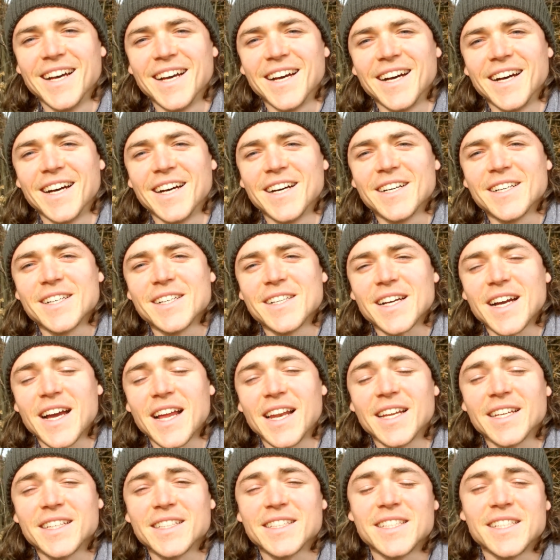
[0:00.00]
äh,
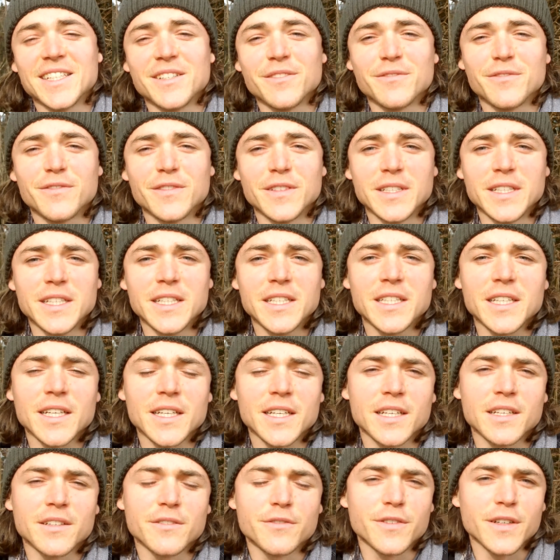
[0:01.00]
relativ
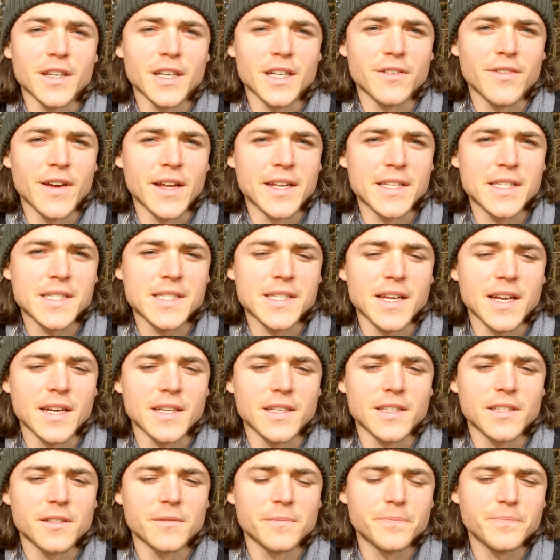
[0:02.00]
niedrige Frequenzen hat.
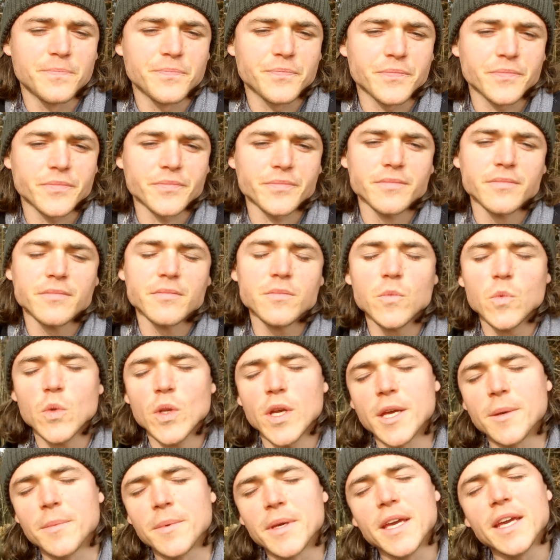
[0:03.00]

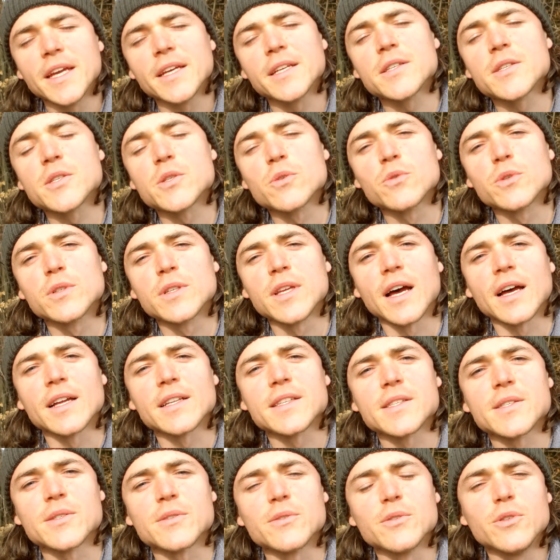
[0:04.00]
Im Gegenzug
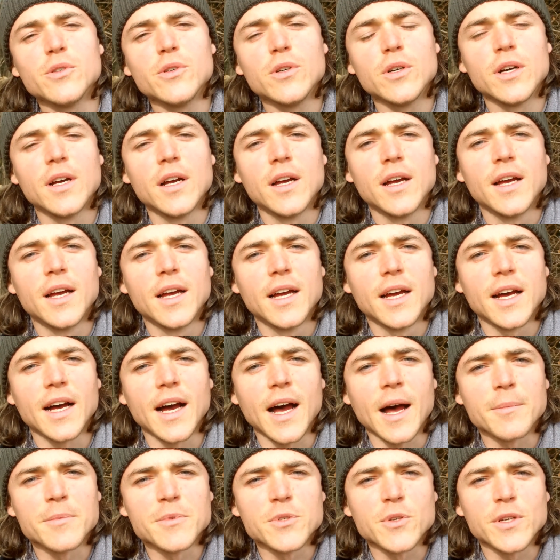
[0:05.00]
dazu
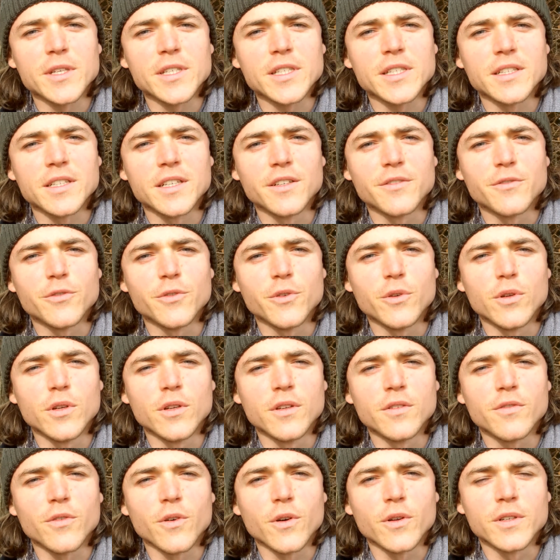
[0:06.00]
haben solche
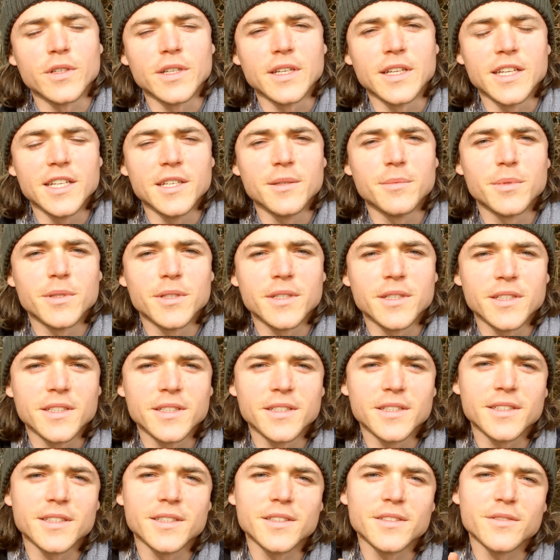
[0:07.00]
Gefühle von
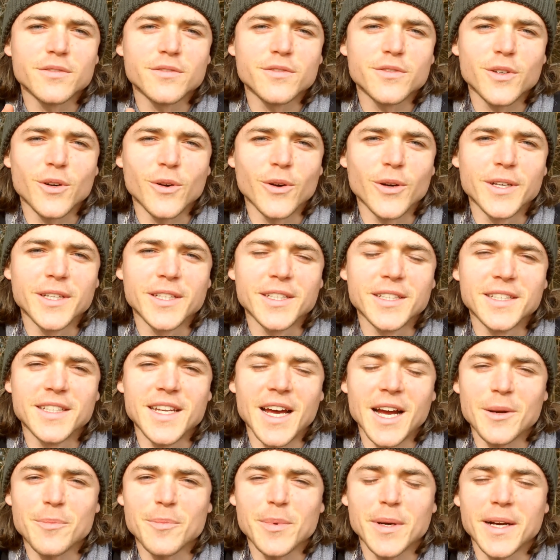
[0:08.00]
Liebe, Freude,
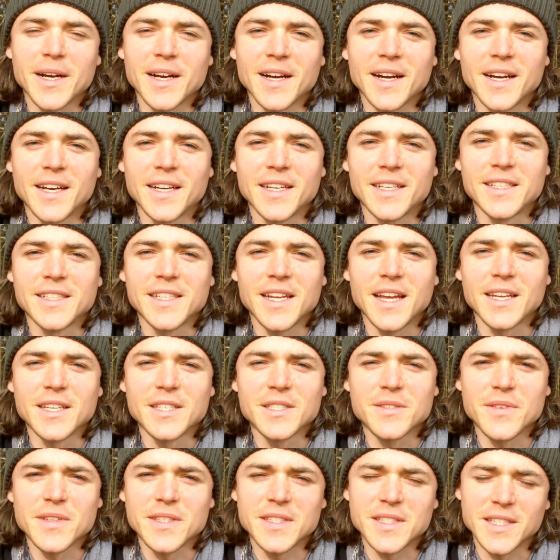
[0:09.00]
Dankbarkeit,
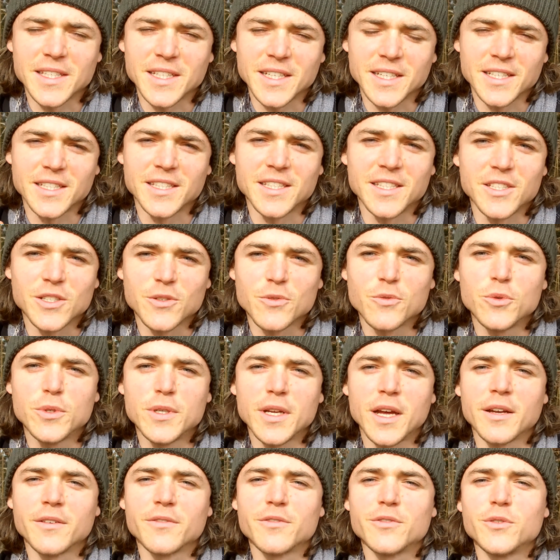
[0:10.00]
alles was sich richtig
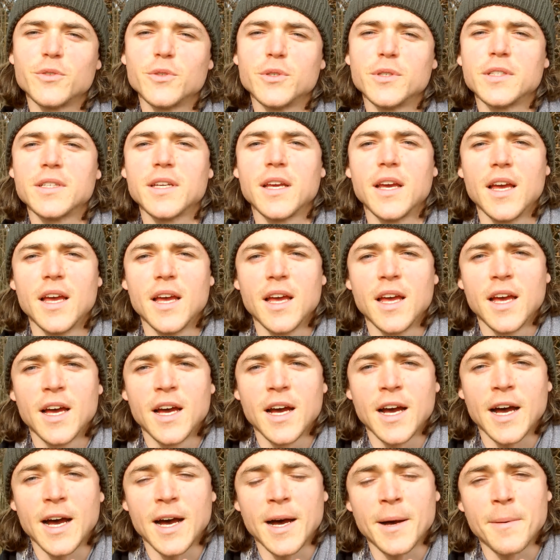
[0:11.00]
gut anfühlt,
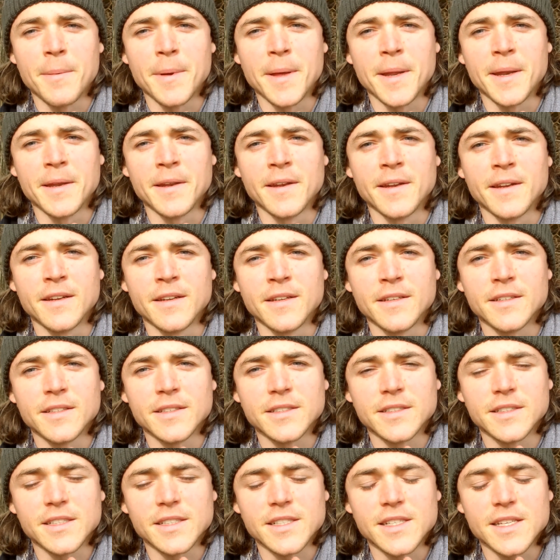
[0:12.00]
haben
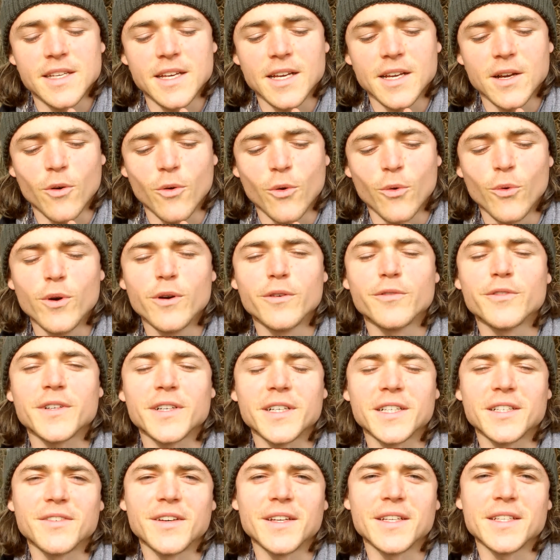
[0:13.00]
hohe
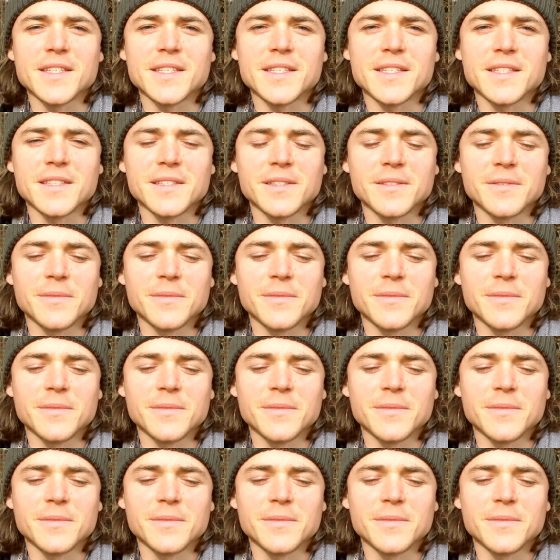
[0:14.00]
Frequenzen.